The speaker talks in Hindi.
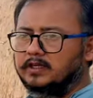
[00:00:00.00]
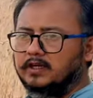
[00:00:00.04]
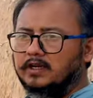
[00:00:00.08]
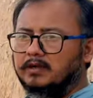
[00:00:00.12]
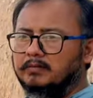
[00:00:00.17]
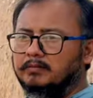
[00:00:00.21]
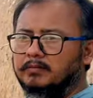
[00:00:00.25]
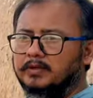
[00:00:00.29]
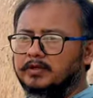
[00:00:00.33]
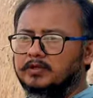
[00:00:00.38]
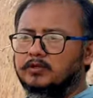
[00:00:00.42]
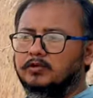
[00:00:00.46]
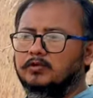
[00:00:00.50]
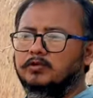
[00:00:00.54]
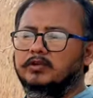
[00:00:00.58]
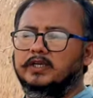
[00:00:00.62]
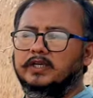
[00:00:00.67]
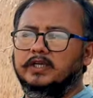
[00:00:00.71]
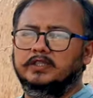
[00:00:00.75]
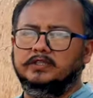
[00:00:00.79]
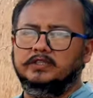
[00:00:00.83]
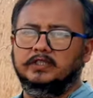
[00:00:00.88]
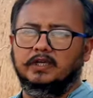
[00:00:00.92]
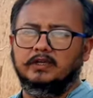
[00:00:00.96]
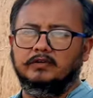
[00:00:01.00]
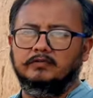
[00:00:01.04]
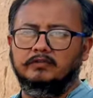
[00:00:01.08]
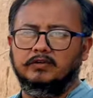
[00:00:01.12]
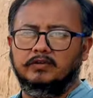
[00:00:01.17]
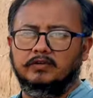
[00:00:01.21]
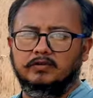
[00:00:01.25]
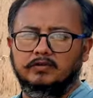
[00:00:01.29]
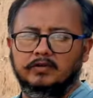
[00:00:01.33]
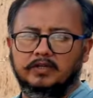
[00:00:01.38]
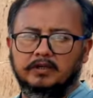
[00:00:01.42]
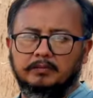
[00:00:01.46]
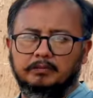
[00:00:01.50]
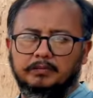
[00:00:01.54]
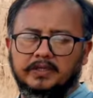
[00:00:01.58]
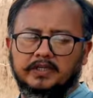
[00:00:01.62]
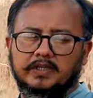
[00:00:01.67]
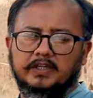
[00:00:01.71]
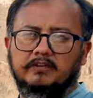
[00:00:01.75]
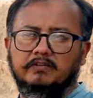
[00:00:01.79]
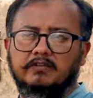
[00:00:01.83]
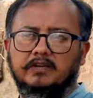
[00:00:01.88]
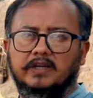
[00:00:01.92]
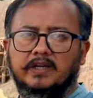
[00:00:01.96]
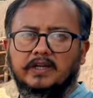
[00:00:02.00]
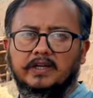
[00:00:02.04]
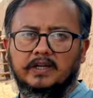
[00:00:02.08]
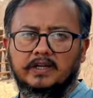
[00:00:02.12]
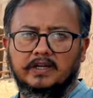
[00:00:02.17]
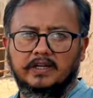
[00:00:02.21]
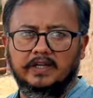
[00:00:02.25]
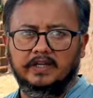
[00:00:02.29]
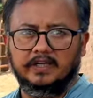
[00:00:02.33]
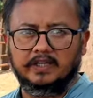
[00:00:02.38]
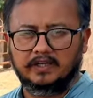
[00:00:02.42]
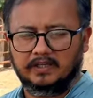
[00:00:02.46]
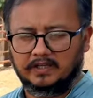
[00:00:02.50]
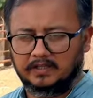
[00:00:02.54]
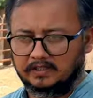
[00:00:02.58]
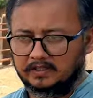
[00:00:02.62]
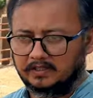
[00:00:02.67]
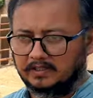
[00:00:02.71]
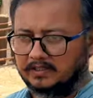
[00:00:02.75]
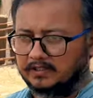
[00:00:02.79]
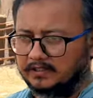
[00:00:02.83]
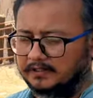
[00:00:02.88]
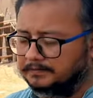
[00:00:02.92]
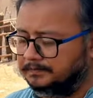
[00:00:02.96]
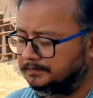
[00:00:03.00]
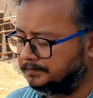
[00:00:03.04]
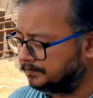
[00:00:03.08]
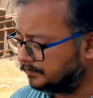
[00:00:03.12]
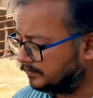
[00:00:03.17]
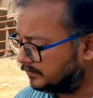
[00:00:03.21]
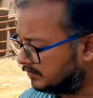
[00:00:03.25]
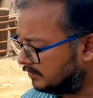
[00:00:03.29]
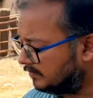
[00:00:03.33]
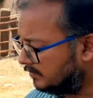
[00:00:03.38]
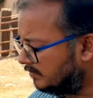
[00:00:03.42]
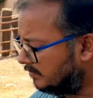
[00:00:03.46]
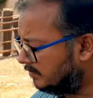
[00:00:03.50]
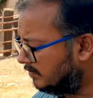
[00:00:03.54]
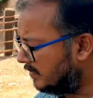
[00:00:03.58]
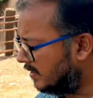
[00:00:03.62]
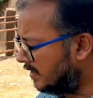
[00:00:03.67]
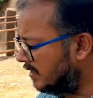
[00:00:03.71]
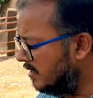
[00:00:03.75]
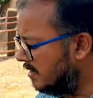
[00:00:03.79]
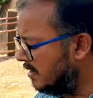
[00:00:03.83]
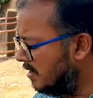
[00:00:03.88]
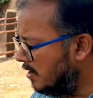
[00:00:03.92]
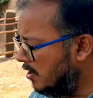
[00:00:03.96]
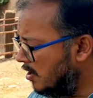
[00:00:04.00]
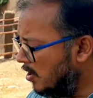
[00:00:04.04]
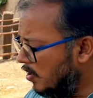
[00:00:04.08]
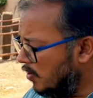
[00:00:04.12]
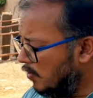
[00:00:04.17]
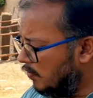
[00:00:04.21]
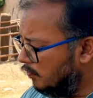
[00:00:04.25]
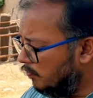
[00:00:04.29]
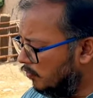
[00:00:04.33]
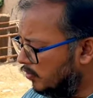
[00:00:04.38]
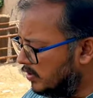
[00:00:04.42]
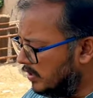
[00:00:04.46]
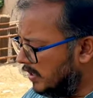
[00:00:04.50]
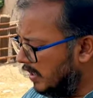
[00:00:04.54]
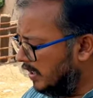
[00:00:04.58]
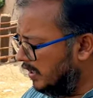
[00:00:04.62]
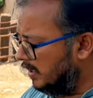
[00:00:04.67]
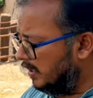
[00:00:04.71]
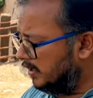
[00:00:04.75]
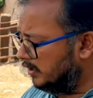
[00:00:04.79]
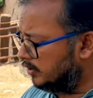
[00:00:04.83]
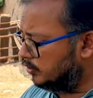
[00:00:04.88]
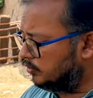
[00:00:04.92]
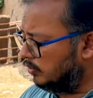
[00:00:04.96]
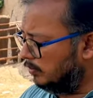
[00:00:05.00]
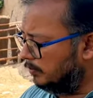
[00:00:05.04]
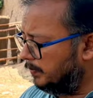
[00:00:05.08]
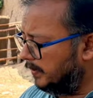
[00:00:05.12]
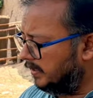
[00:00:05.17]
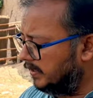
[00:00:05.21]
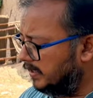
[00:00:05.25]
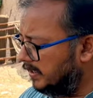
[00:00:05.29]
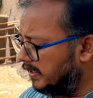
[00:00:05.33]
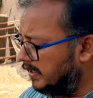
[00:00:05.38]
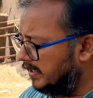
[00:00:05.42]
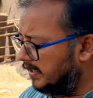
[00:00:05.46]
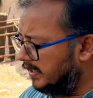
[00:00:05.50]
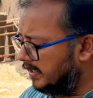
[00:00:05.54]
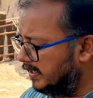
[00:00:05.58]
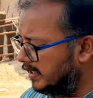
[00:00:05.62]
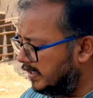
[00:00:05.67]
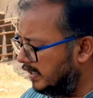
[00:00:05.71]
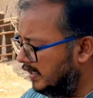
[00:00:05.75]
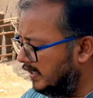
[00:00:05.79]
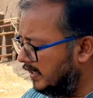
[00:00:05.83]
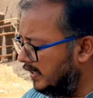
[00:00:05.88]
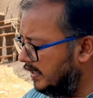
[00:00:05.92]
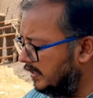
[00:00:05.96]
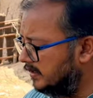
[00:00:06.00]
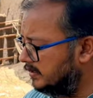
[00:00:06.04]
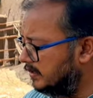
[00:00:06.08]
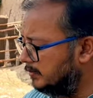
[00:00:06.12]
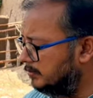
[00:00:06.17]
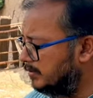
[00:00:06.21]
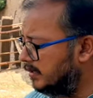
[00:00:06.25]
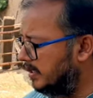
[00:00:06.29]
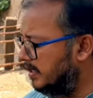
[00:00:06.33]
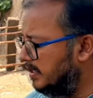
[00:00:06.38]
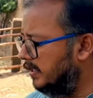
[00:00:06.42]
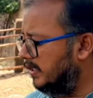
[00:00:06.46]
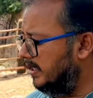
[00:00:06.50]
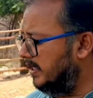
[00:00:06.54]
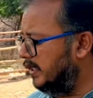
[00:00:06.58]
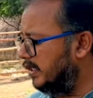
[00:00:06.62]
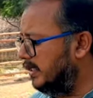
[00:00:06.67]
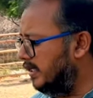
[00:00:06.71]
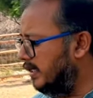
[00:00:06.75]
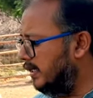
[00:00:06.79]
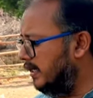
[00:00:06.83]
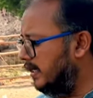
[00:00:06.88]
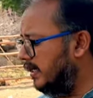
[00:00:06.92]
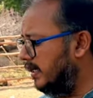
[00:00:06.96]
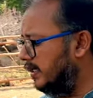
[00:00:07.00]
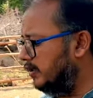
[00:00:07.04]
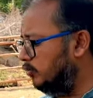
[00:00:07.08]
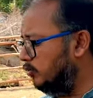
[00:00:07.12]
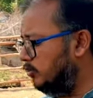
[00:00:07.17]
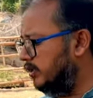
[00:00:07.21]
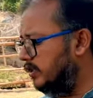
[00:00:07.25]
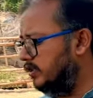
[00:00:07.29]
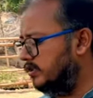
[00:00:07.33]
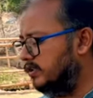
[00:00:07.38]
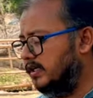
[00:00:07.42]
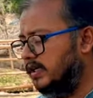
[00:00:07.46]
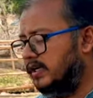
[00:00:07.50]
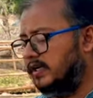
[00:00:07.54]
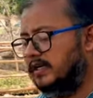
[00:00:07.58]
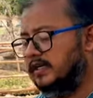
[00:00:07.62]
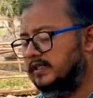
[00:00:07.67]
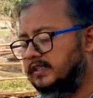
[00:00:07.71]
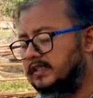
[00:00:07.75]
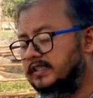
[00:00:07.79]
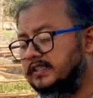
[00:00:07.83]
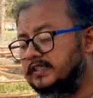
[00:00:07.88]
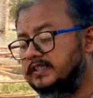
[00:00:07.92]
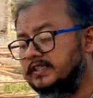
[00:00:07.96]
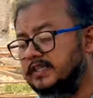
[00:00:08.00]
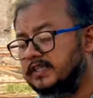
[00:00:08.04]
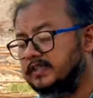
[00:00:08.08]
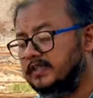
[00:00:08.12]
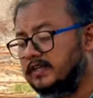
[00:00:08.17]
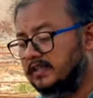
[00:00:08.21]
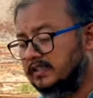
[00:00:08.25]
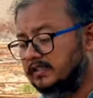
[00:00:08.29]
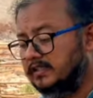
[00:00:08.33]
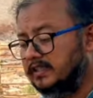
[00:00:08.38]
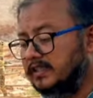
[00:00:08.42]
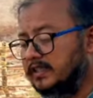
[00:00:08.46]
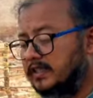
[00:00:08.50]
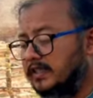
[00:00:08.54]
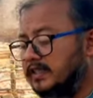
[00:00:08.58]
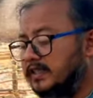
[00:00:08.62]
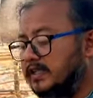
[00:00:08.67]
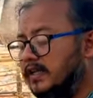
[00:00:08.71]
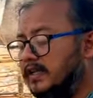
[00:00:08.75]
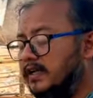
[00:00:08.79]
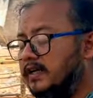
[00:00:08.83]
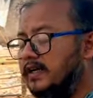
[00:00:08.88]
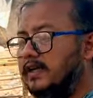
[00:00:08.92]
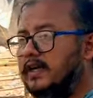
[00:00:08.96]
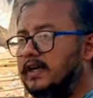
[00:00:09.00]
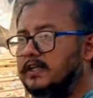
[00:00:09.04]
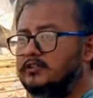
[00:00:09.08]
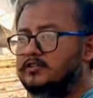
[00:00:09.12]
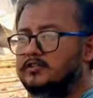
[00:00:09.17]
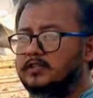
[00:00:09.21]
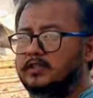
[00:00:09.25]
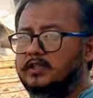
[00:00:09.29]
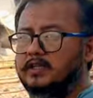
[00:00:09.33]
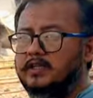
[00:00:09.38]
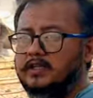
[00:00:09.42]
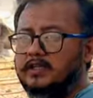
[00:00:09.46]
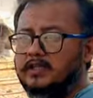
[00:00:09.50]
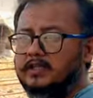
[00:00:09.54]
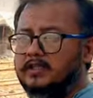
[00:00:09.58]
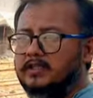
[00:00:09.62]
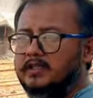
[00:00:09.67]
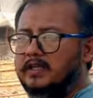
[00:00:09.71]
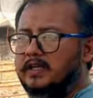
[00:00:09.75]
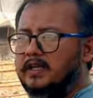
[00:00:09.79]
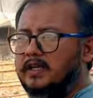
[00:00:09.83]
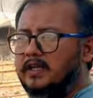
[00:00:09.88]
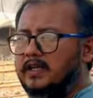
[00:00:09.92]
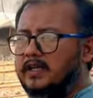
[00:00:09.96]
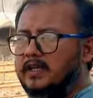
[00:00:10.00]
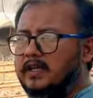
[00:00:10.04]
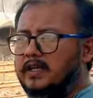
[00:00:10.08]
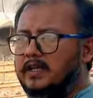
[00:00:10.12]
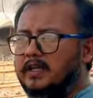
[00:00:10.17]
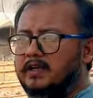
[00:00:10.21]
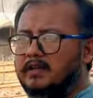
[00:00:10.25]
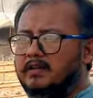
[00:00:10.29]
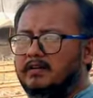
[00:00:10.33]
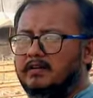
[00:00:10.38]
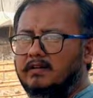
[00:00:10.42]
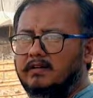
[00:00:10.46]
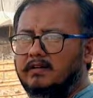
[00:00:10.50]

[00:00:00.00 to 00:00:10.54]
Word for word: काम बकरों के जानवरों के पट्टे वगैरह लेके आता था वो कल इसको पट्टे लेके आया जब कल लेके आया तो ये सारा दिन ये खाती रही है एक्चुअली ये